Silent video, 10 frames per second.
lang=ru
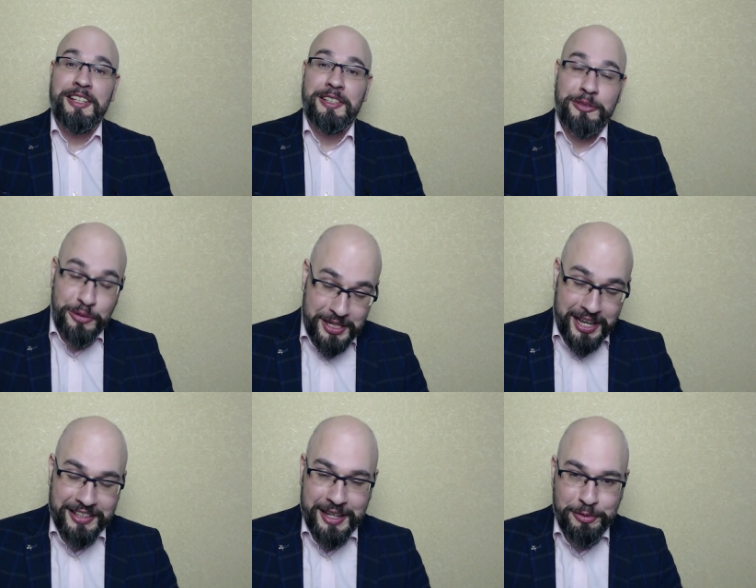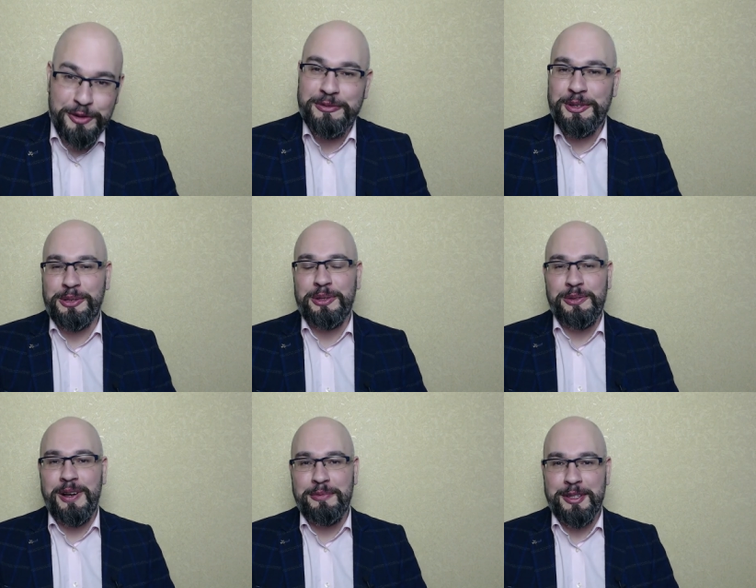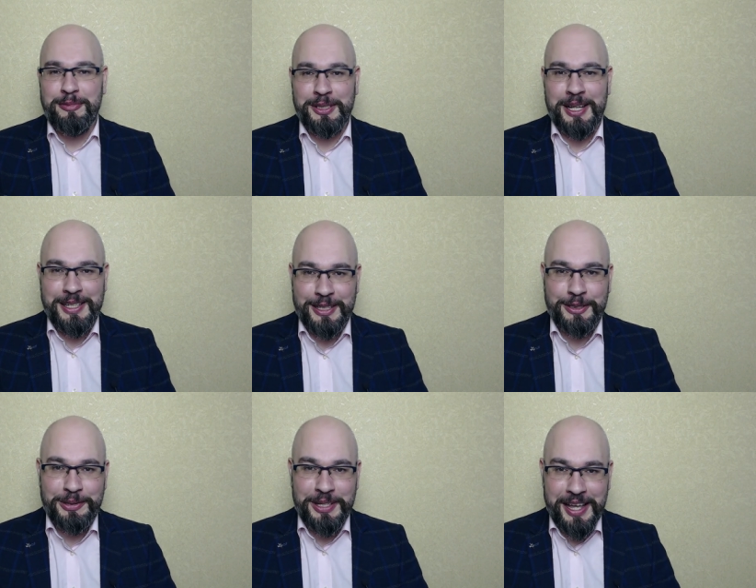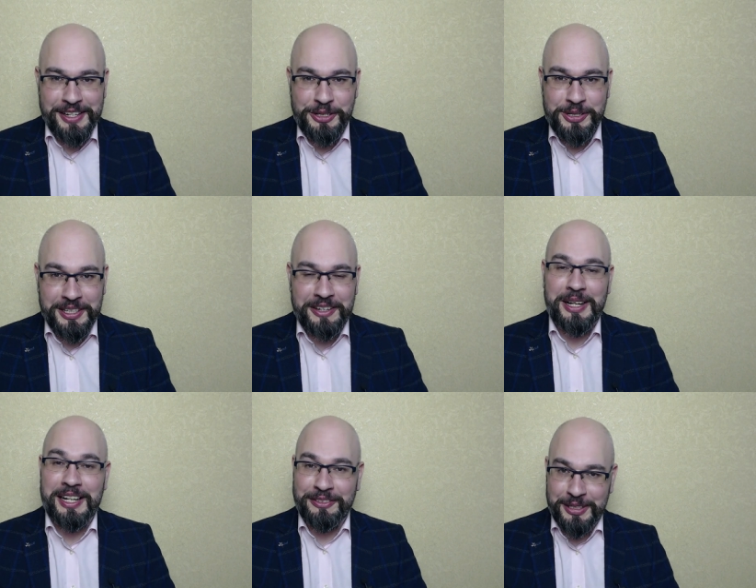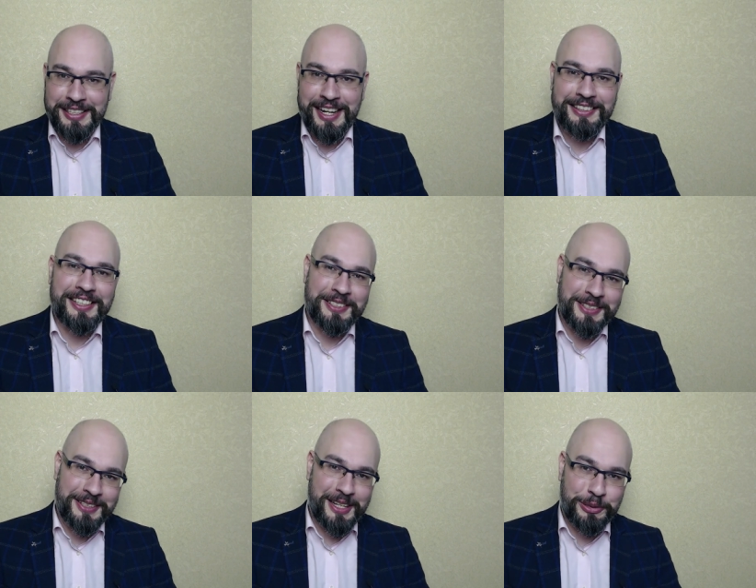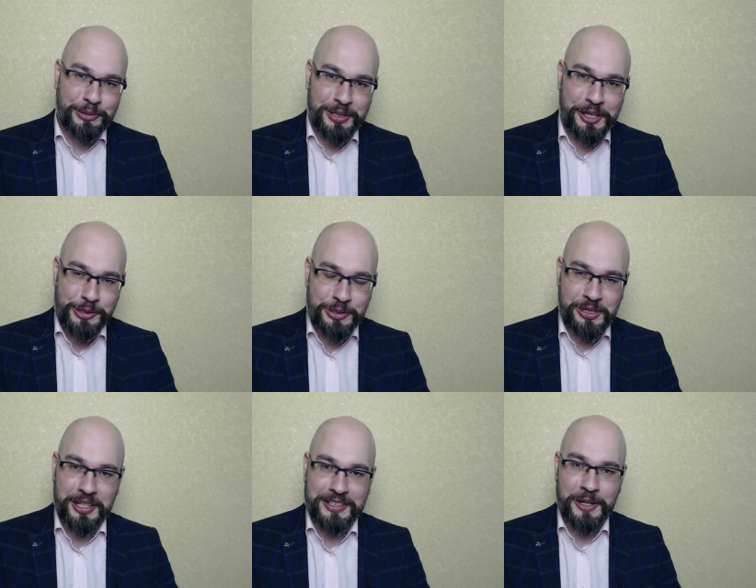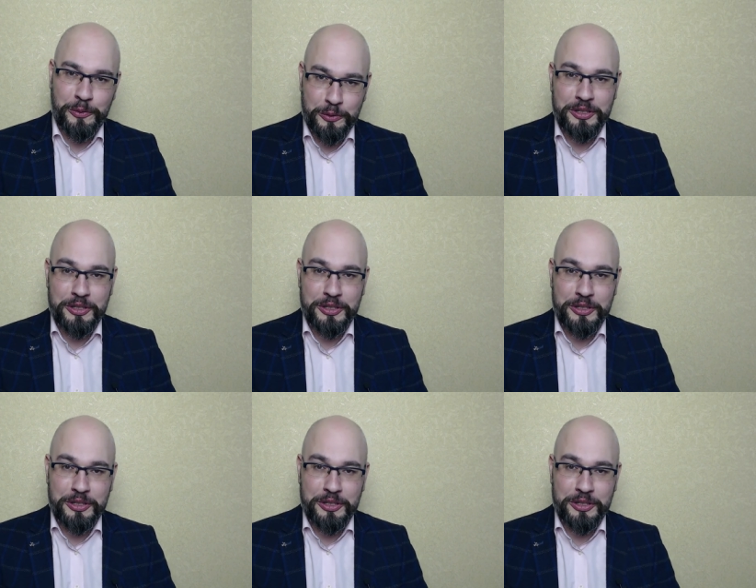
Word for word: Друзья, напомню, что с вами был Олег Лукьянчиков, адвокат, кандидат юридических наук.